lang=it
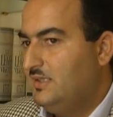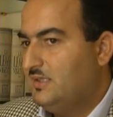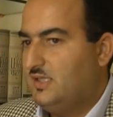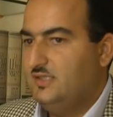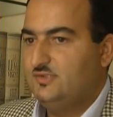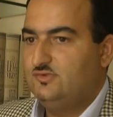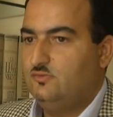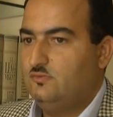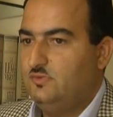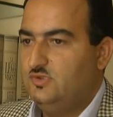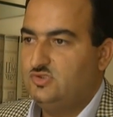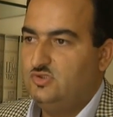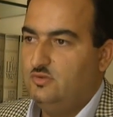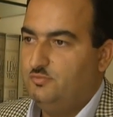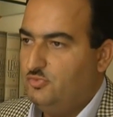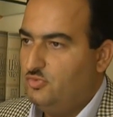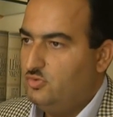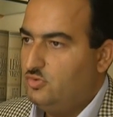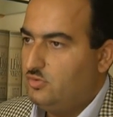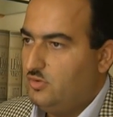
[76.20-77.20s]
che su questo
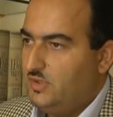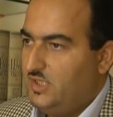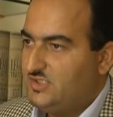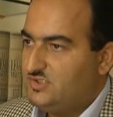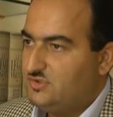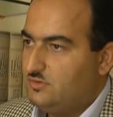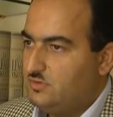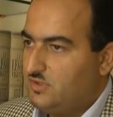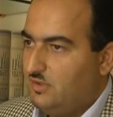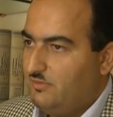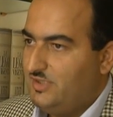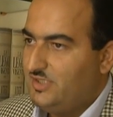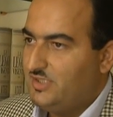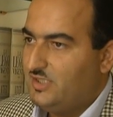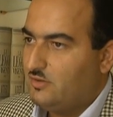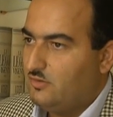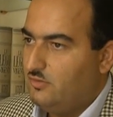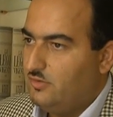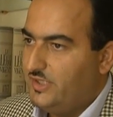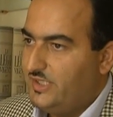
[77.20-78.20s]
punto è
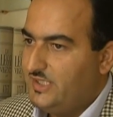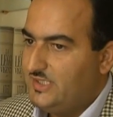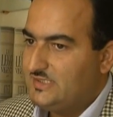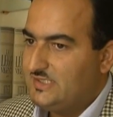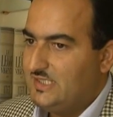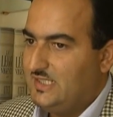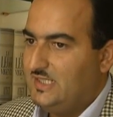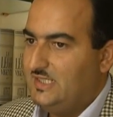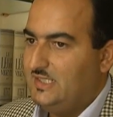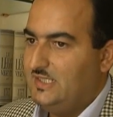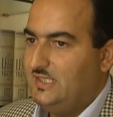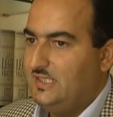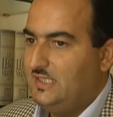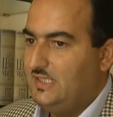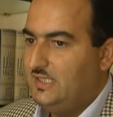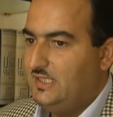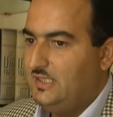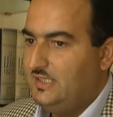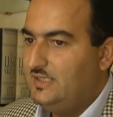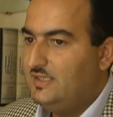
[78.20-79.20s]
assolutamente coesa e,
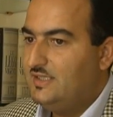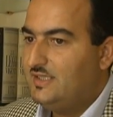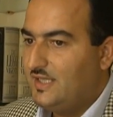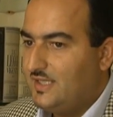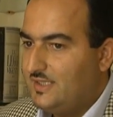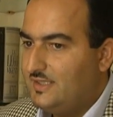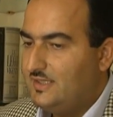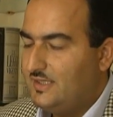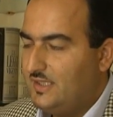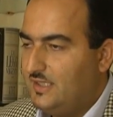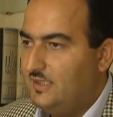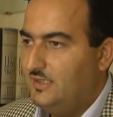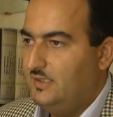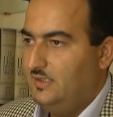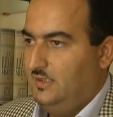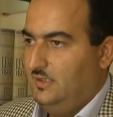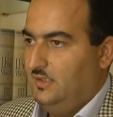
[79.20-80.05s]
e intende